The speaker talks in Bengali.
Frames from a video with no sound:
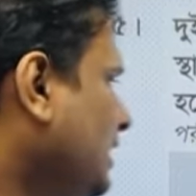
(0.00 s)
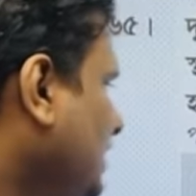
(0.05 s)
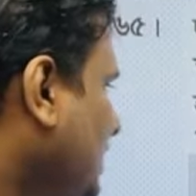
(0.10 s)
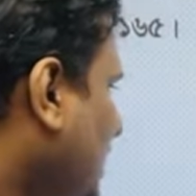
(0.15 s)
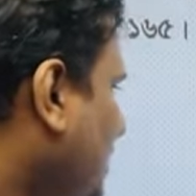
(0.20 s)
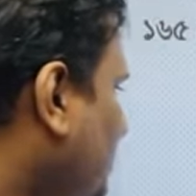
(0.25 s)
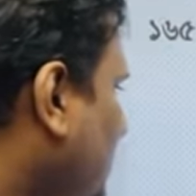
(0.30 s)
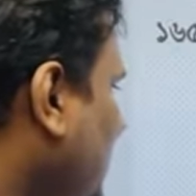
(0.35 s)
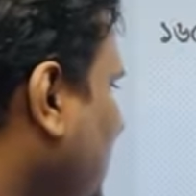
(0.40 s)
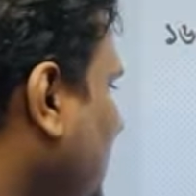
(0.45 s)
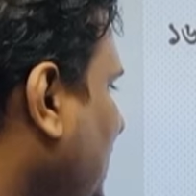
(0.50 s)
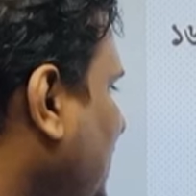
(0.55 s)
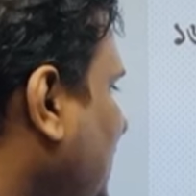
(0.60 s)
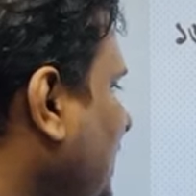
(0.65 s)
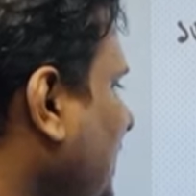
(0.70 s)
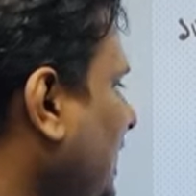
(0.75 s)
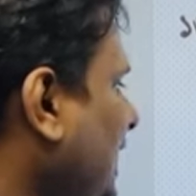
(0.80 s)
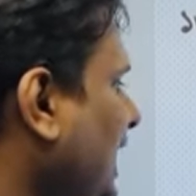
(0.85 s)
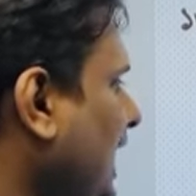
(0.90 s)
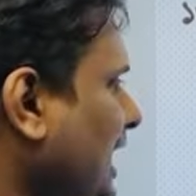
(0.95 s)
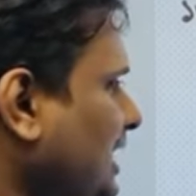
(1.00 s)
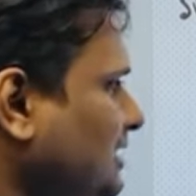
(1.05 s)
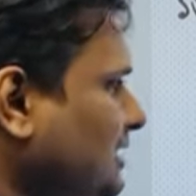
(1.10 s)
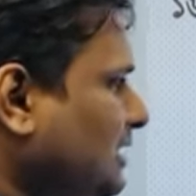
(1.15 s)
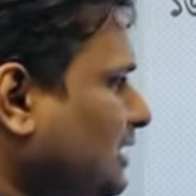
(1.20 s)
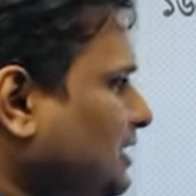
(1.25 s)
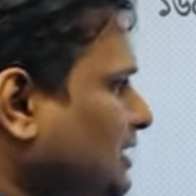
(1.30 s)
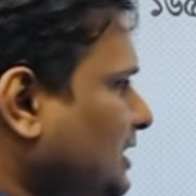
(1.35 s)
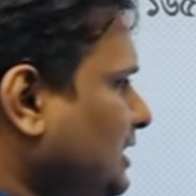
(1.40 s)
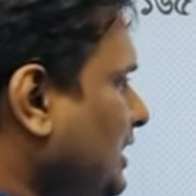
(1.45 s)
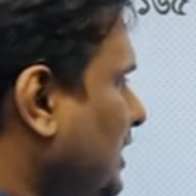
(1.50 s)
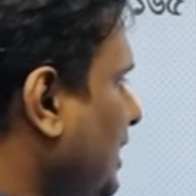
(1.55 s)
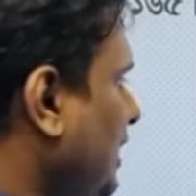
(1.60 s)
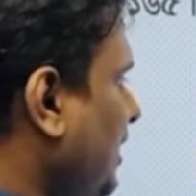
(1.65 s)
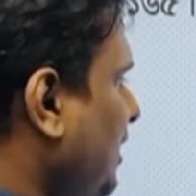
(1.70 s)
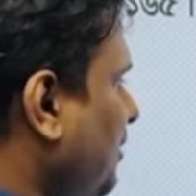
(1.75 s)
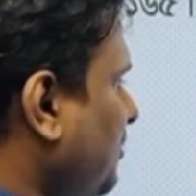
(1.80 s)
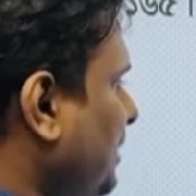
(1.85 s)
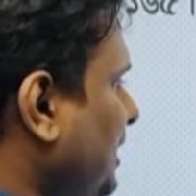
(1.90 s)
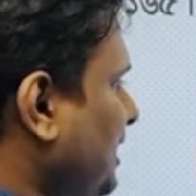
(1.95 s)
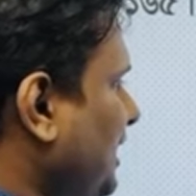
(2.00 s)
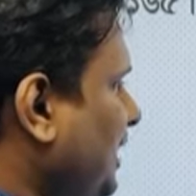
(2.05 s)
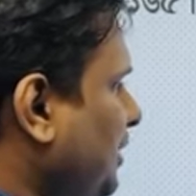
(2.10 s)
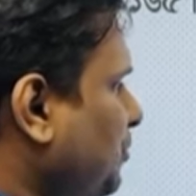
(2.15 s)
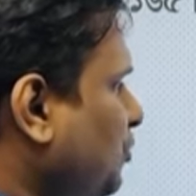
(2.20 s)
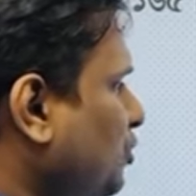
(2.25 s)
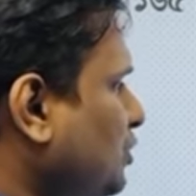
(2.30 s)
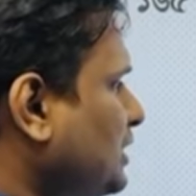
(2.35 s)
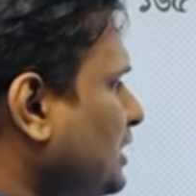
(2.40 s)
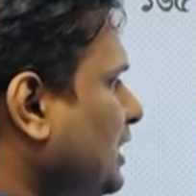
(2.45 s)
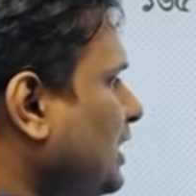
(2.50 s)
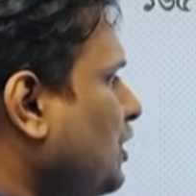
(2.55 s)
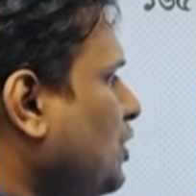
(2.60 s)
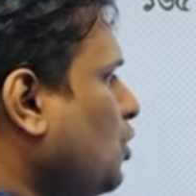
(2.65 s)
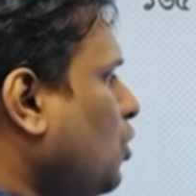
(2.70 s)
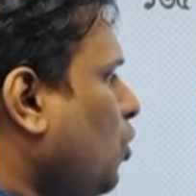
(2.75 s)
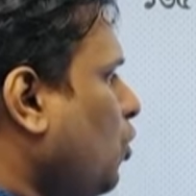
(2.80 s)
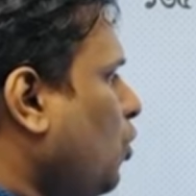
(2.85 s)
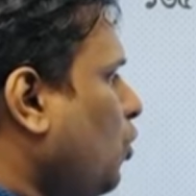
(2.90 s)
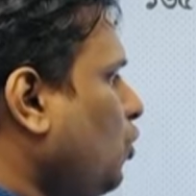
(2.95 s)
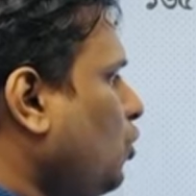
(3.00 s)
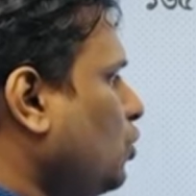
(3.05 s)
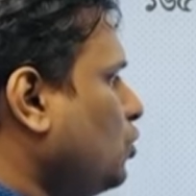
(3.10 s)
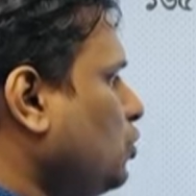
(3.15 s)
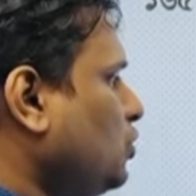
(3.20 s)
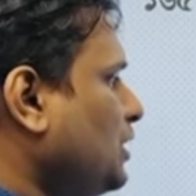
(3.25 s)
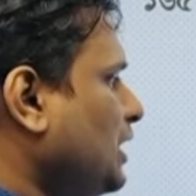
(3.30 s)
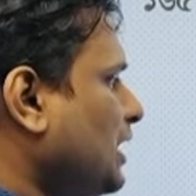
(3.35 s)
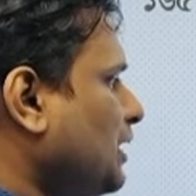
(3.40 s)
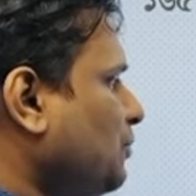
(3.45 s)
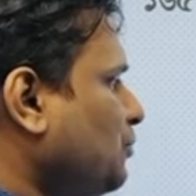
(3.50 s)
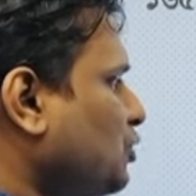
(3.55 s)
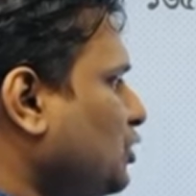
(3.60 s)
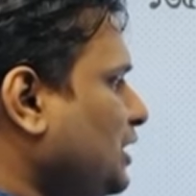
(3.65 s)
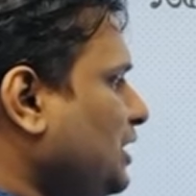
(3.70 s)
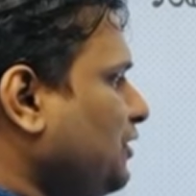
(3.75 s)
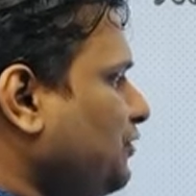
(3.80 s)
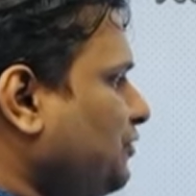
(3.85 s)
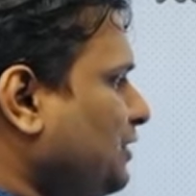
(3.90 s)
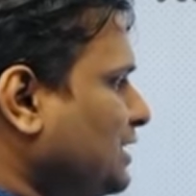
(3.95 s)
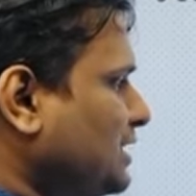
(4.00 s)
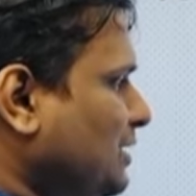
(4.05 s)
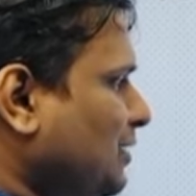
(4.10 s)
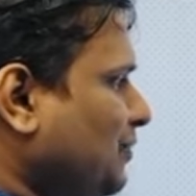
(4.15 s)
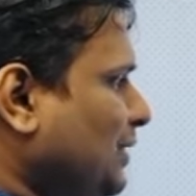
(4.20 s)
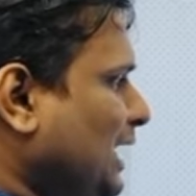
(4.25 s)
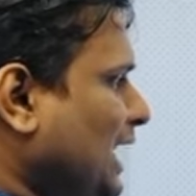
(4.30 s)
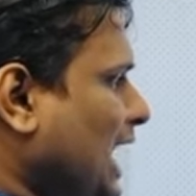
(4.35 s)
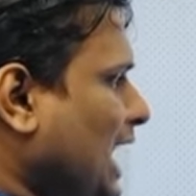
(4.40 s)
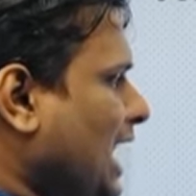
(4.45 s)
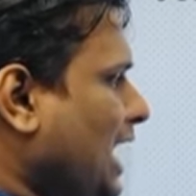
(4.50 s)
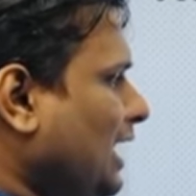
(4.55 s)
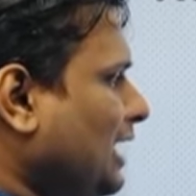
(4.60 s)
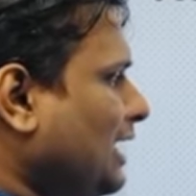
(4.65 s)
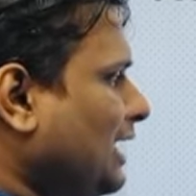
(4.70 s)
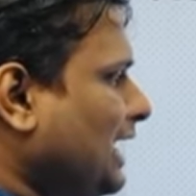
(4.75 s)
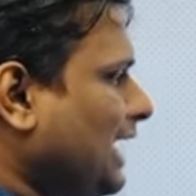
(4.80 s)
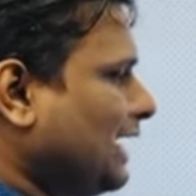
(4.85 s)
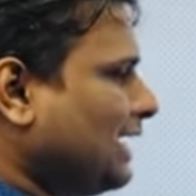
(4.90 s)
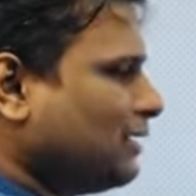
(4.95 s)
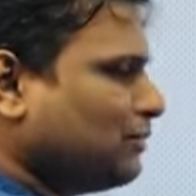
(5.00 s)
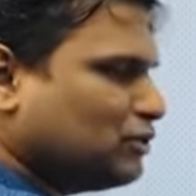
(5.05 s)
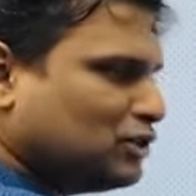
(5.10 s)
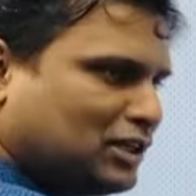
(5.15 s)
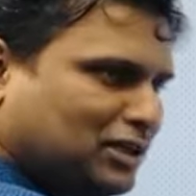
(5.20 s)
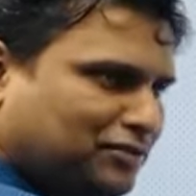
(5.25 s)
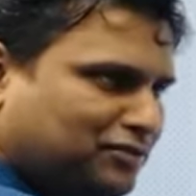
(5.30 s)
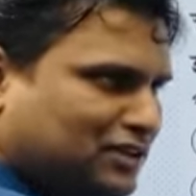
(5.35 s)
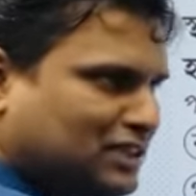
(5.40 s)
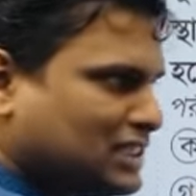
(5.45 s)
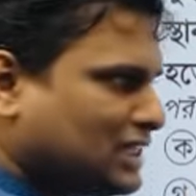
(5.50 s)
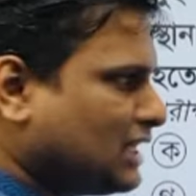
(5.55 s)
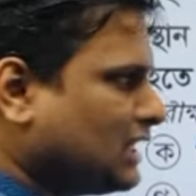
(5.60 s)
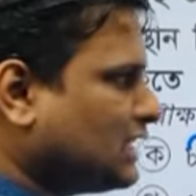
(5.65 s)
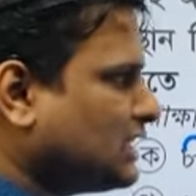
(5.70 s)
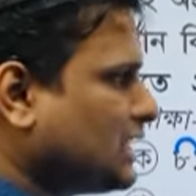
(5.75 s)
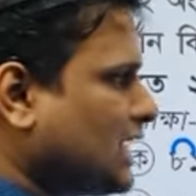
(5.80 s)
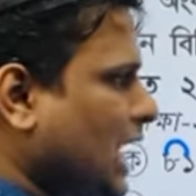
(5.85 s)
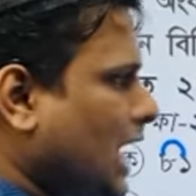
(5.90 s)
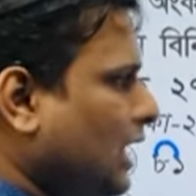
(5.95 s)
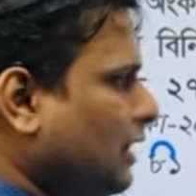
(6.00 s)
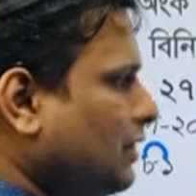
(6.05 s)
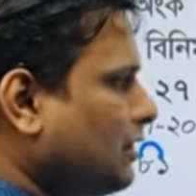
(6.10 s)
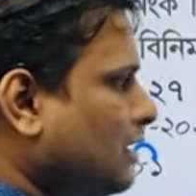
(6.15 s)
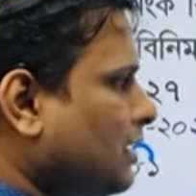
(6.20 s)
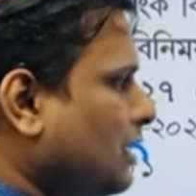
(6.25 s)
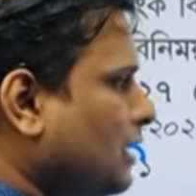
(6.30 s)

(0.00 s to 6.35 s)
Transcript: তার মানে এখানে অ্যান্সার যেটা আমরা দেখব যে অঙ্ক দুইটার মধ্যে ডিফারেন্স মানে আট আর একের মধ্যে ডিফারেন্স এখানে সাত